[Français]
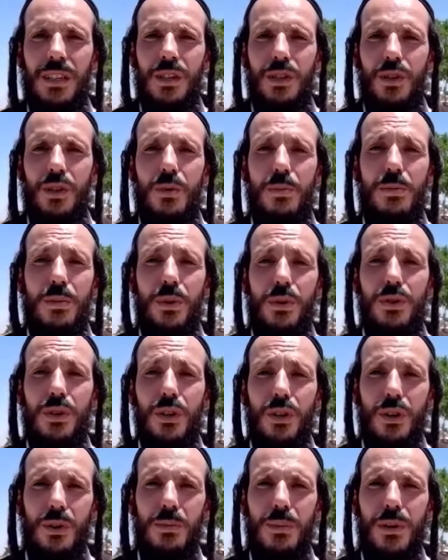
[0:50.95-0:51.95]
que pour
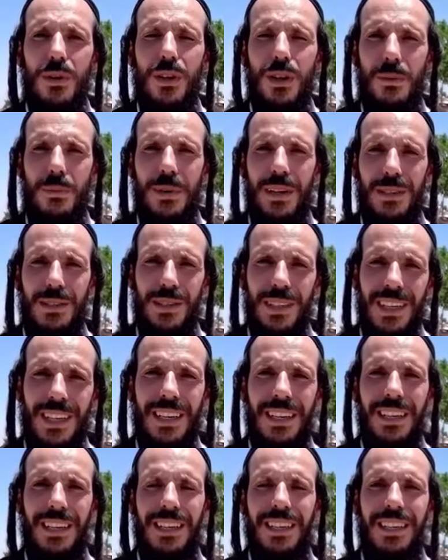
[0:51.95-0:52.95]
notre bonheur
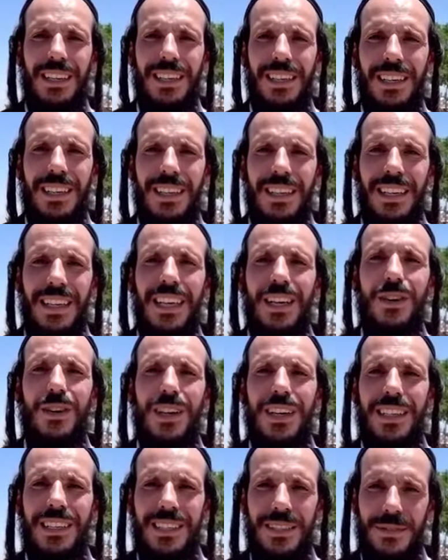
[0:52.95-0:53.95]
personnel et
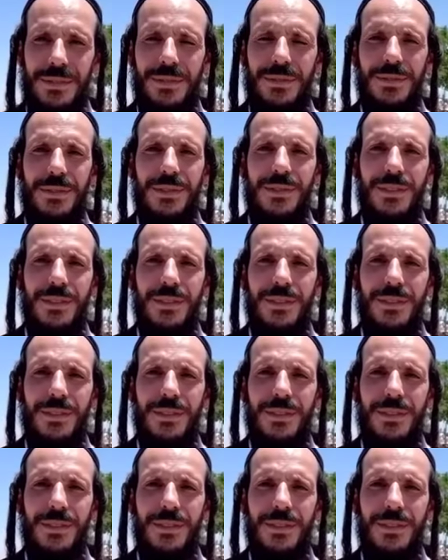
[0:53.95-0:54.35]
collectif.